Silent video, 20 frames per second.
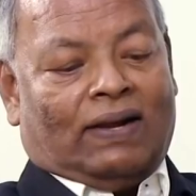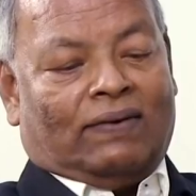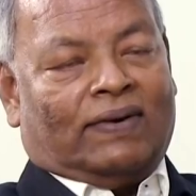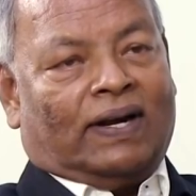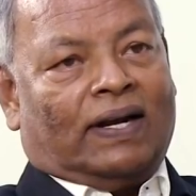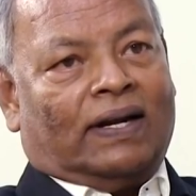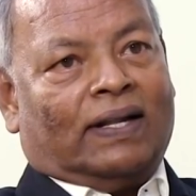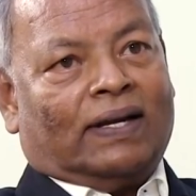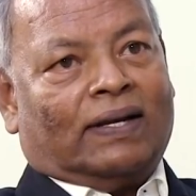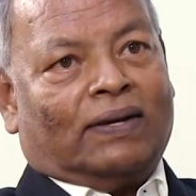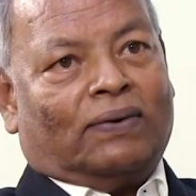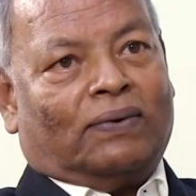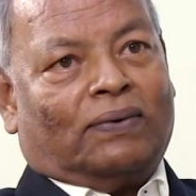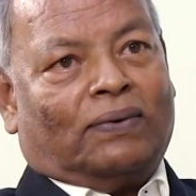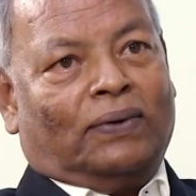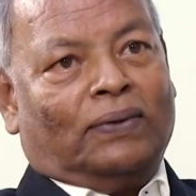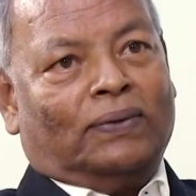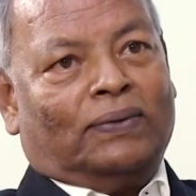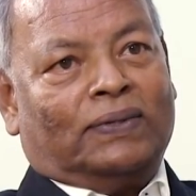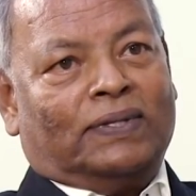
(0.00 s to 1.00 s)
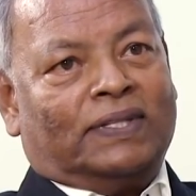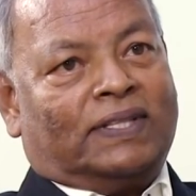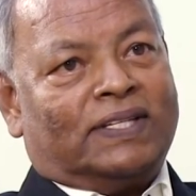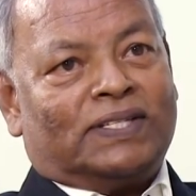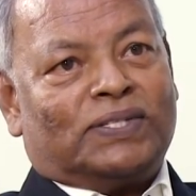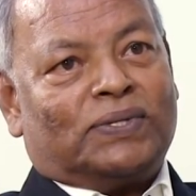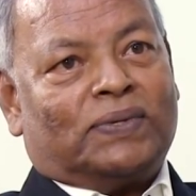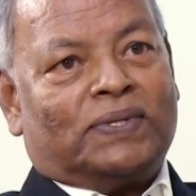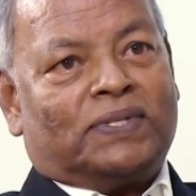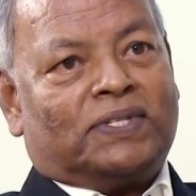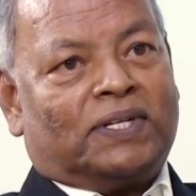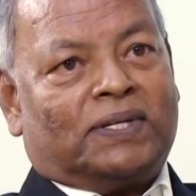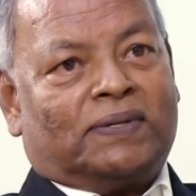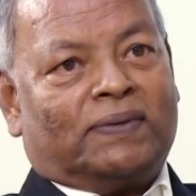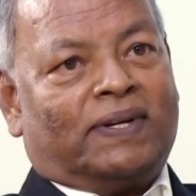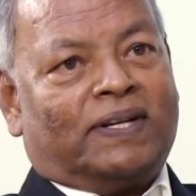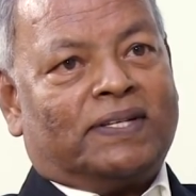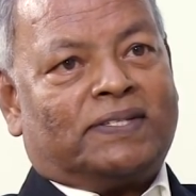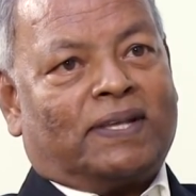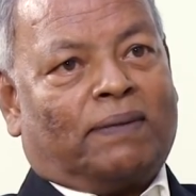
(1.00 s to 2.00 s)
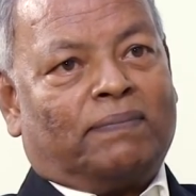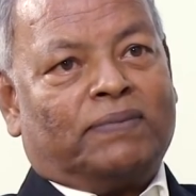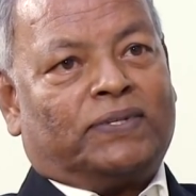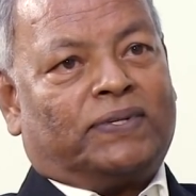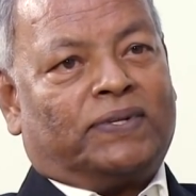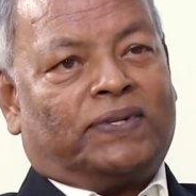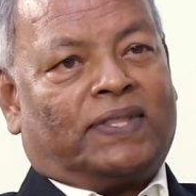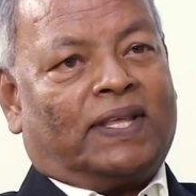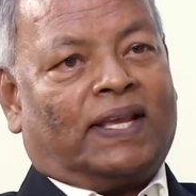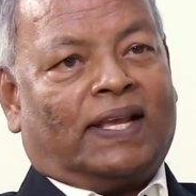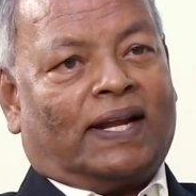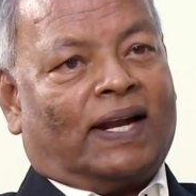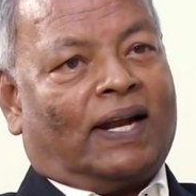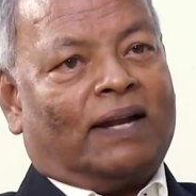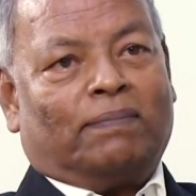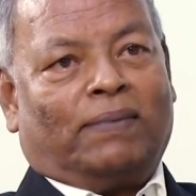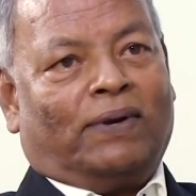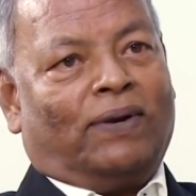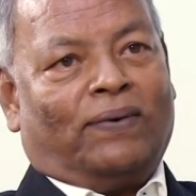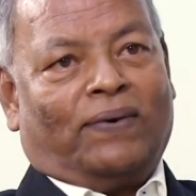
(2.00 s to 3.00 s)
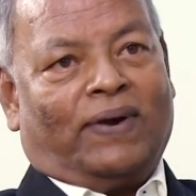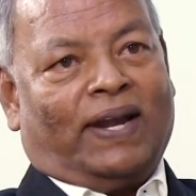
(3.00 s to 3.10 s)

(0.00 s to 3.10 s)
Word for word: వాళ్ళ కొడుకుని తీసుకొచ్చేటువంటి సంస్కృతి కడపలో